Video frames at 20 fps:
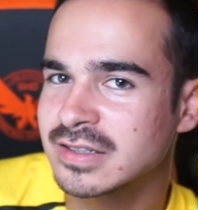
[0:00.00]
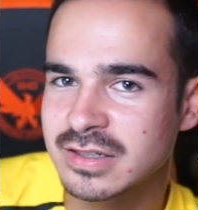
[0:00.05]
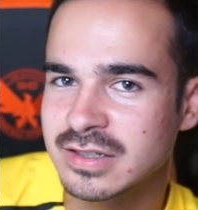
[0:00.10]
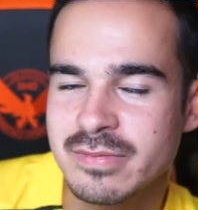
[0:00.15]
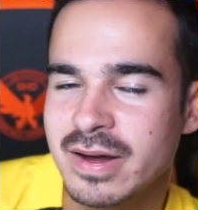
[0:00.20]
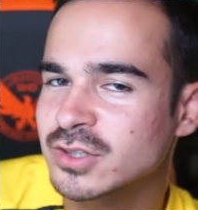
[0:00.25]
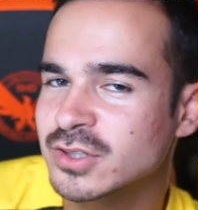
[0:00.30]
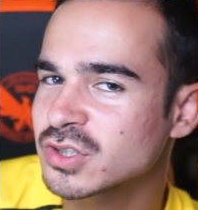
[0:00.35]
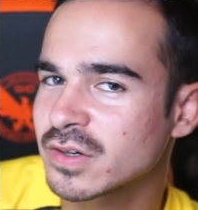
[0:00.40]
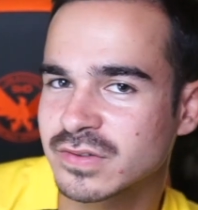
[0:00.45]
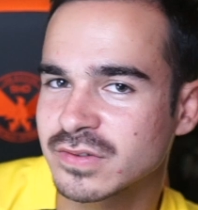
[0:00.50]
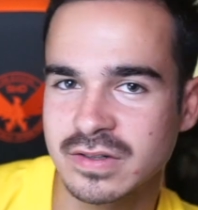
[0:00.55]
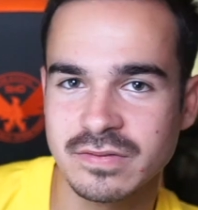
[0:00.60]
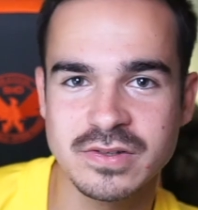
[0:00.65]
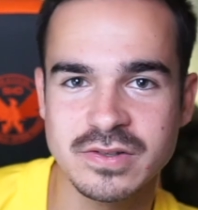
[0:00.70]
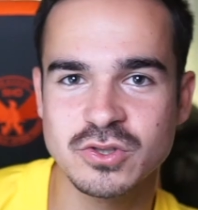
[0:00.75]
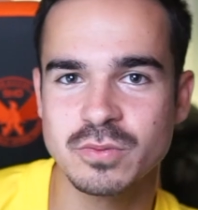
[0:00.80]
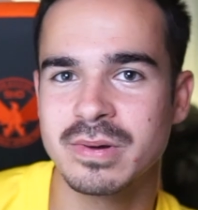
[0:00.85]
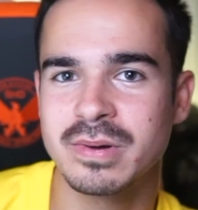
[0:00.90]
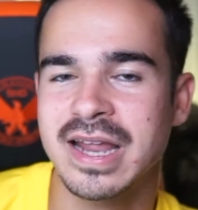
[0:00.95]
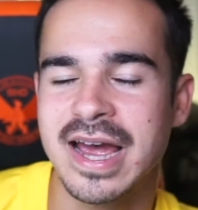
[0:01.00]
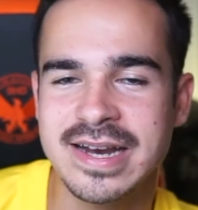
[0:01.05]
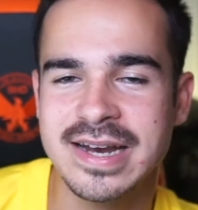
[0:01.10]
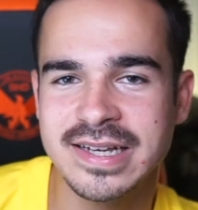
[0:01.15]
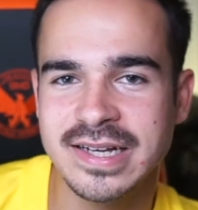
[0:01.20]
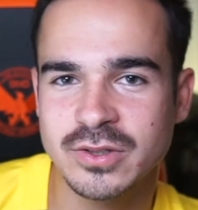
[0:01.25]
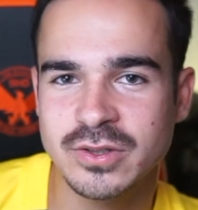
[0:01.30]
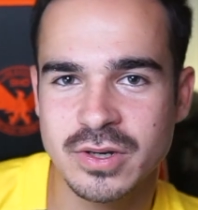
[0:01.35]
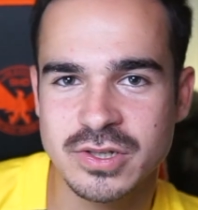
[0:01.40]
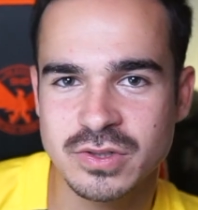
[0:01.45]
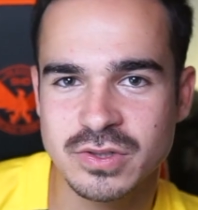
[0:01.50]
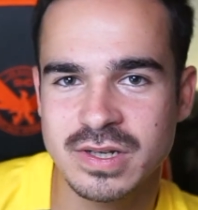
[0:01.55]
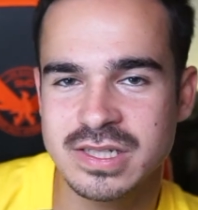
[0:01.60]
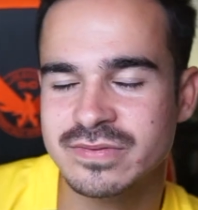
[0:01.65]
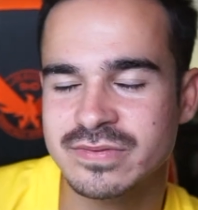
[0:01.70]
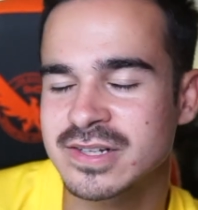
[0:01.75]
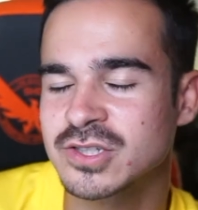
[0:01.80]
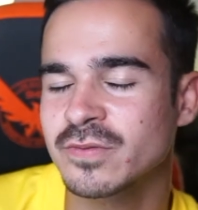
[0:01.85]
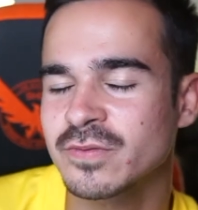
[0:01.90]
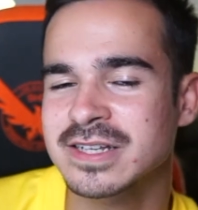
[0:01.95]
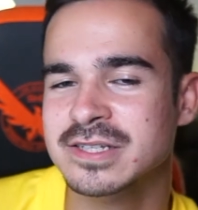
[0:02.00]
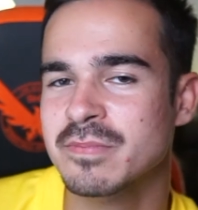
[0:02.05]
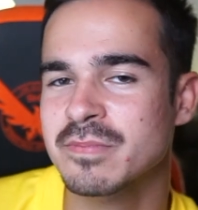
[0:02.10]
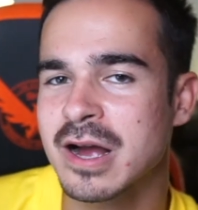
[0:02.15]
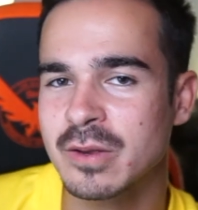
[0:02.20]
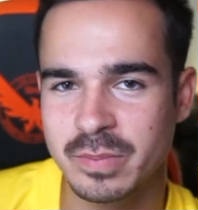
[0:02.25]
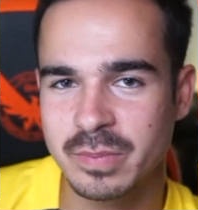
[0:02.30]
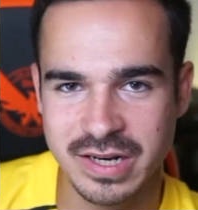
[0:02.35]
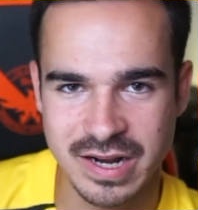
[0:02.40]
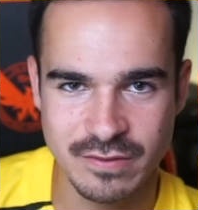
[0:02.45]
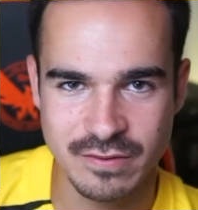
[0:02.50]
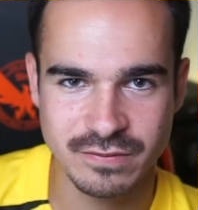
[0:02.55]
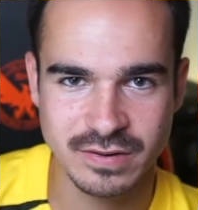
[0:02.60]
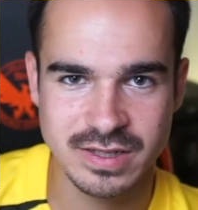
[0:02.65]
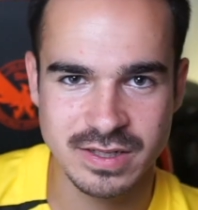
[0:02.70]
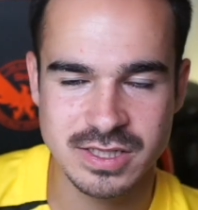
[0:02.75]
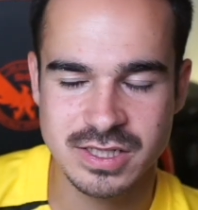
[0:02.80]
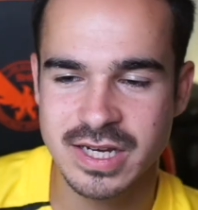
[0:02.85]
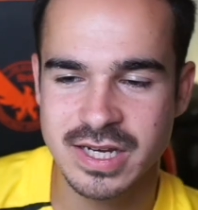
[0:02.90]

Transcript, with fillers: die Mannschaft irgendwie zu beleidigen oder sowas, weil sowas macht man einfach nicht.